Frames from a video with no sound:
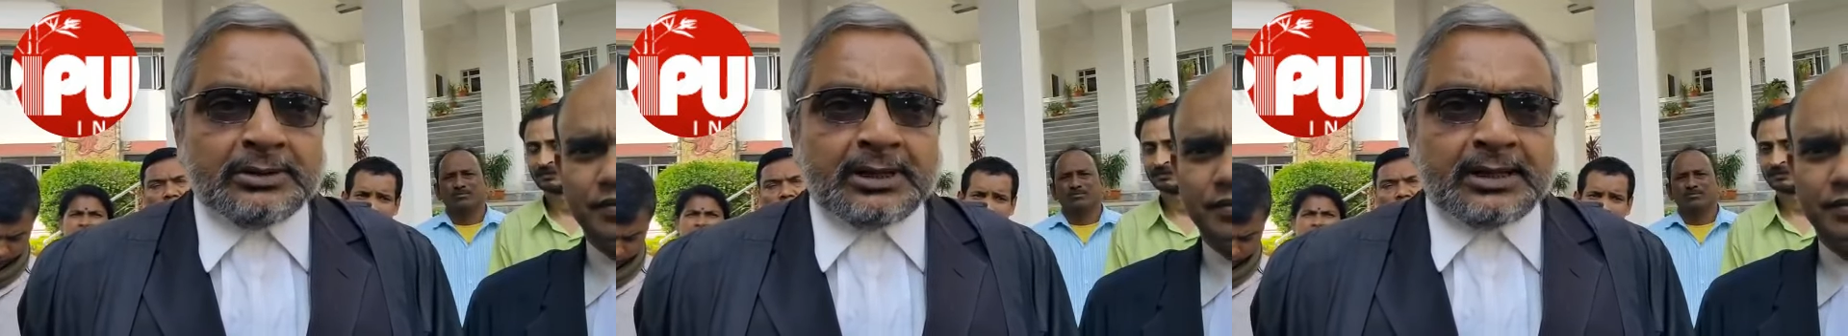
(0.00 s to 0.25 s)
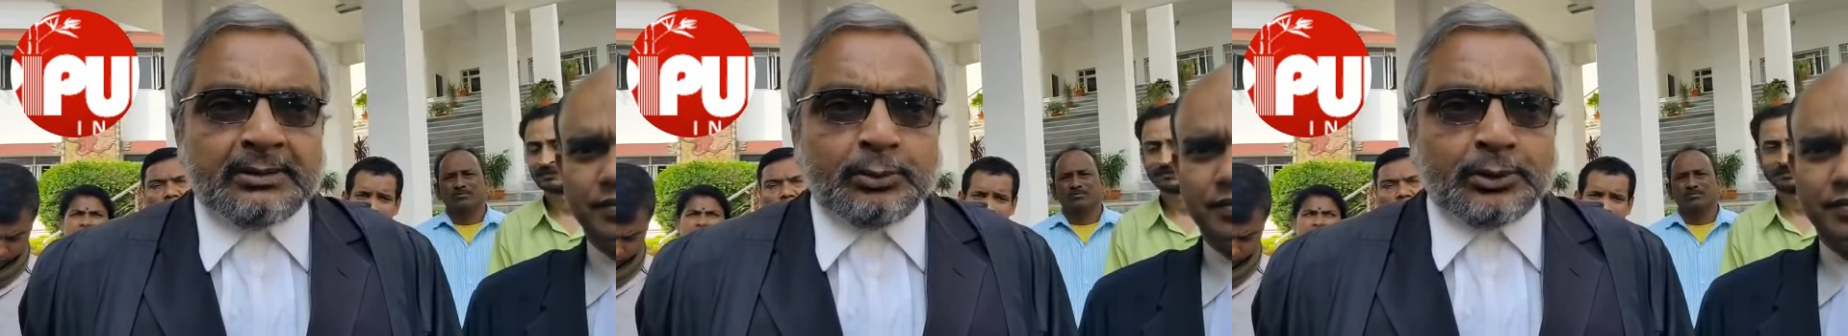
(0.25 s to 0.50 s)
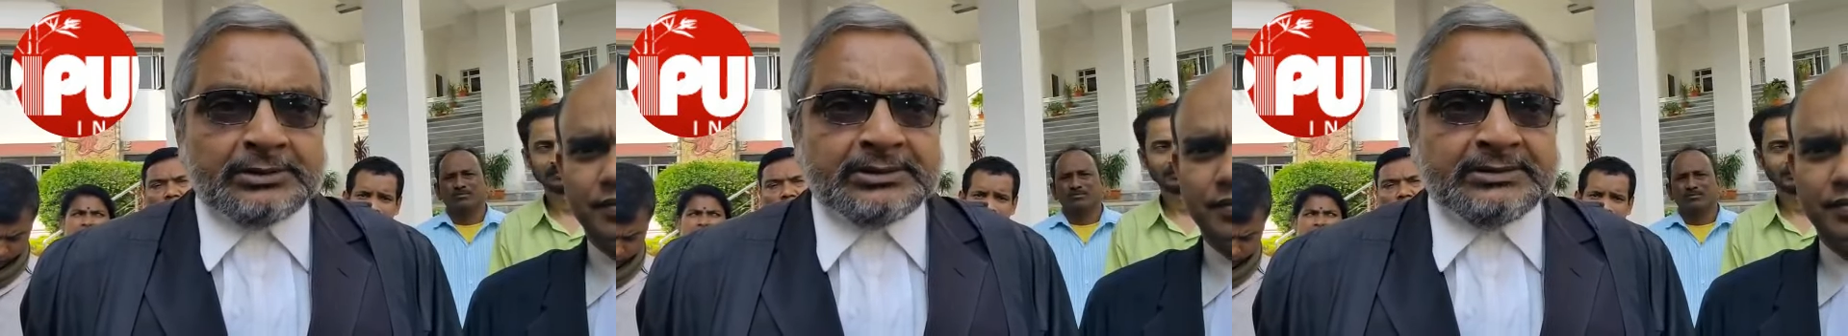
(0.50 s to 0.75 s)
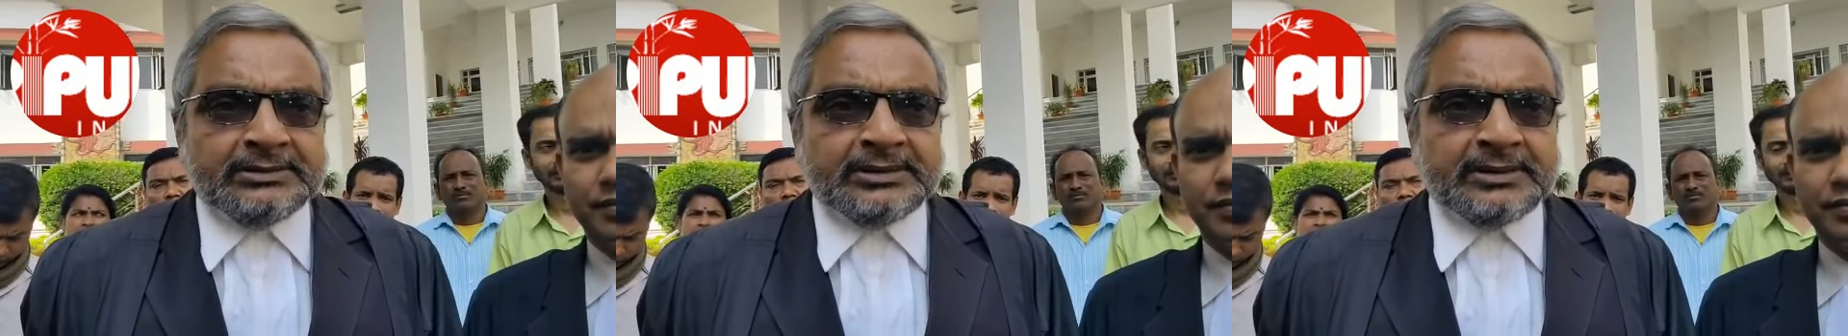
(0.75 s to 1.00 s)
রায়ে
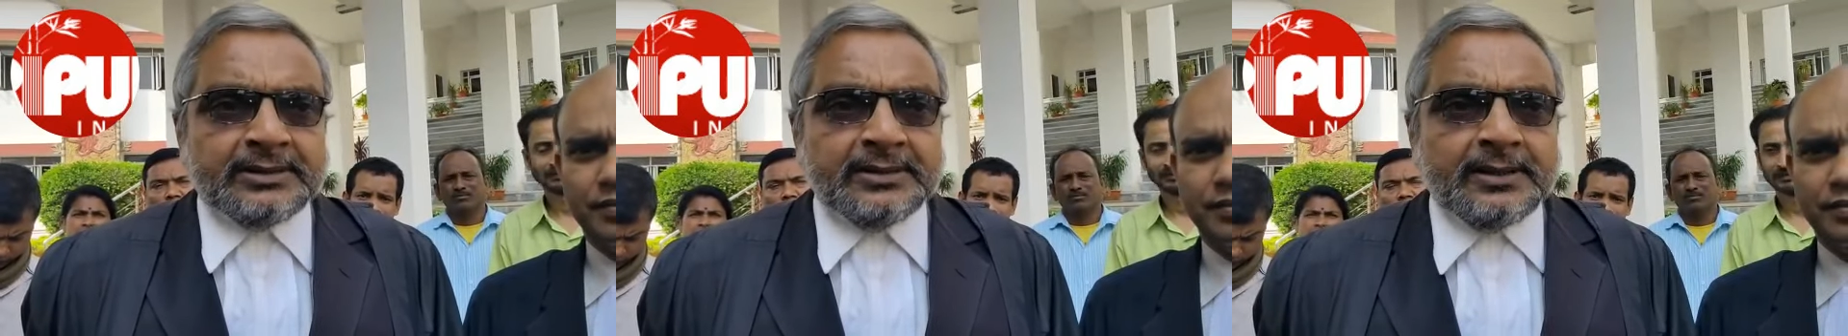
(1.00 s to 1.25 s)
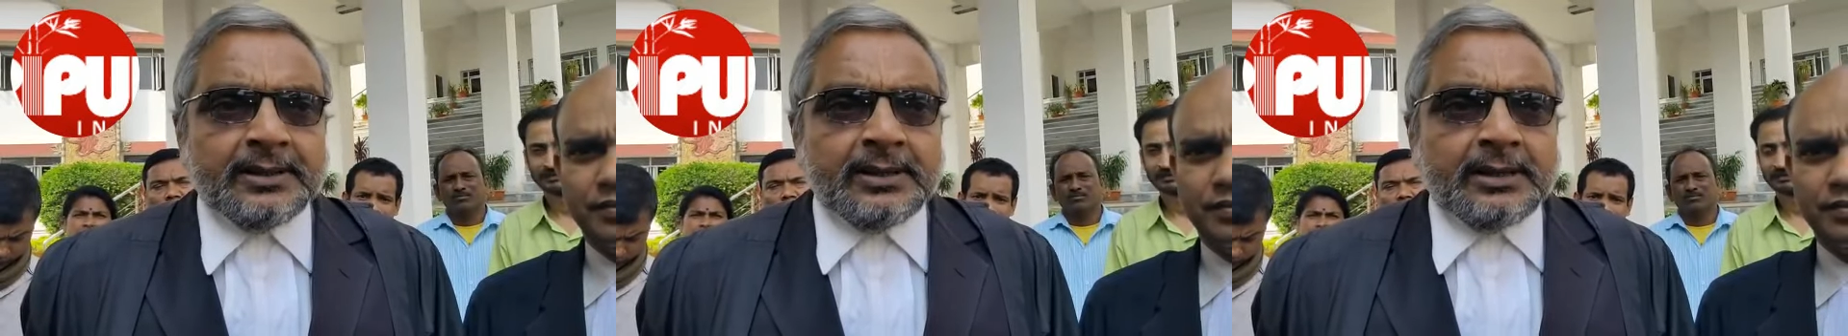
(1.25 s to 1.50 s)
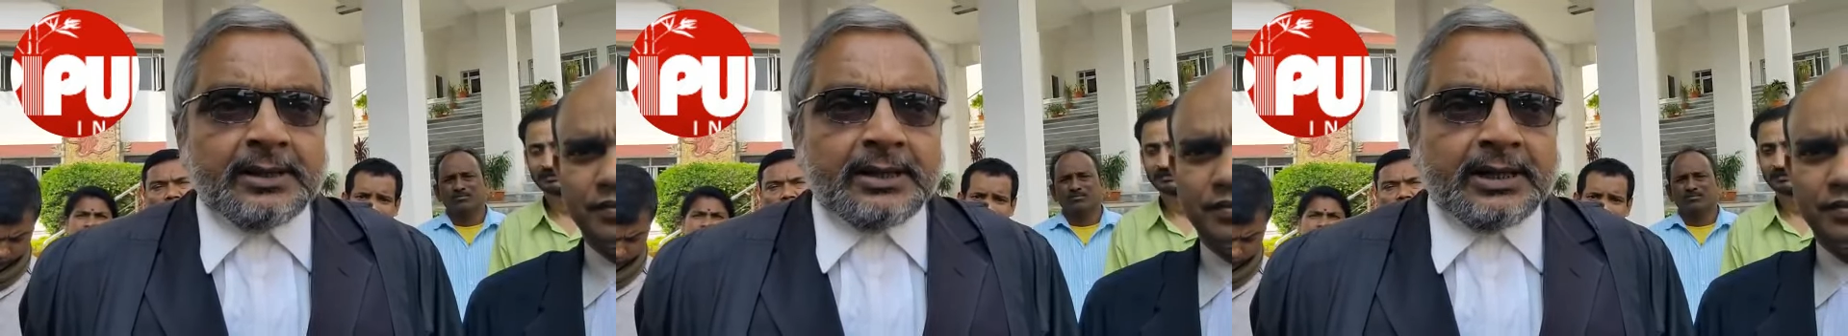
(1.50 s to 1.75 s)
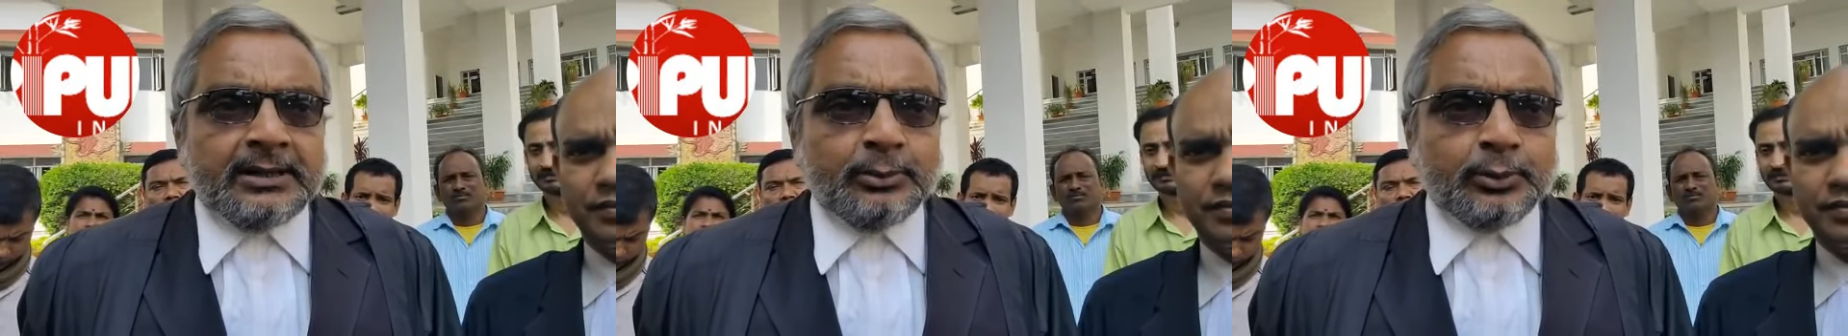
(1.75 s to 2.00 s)
বলেছেন যে
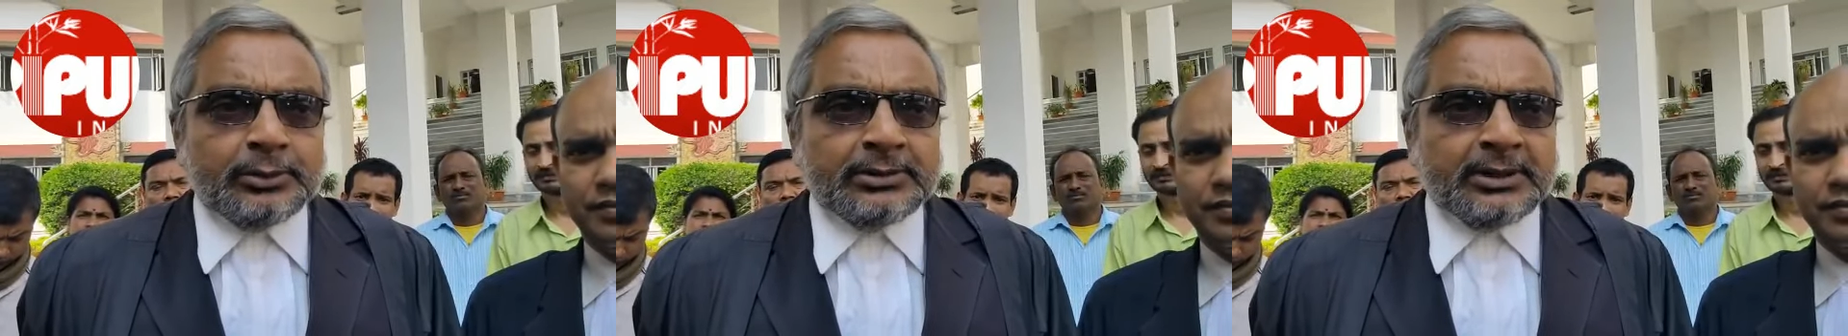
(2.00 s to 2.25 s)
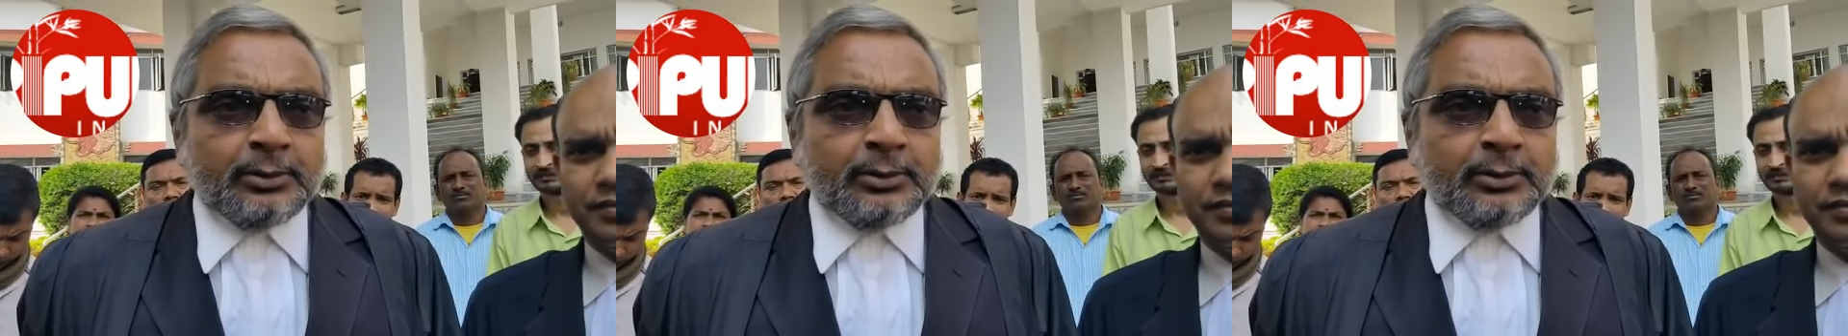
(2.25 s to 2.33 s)
এই মুহূর্তে